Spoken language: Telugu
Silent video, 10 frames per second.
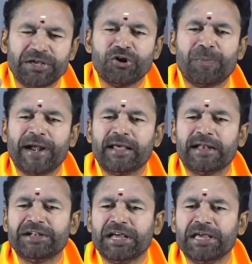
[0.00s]

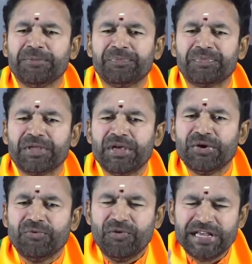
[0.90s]
మెరుగుపడాలంటే
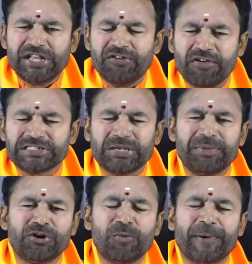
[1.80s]
వైద్య వ్యవస్థ
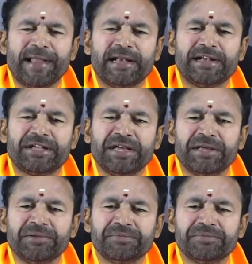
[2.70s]
మెరుగుపడాలంటే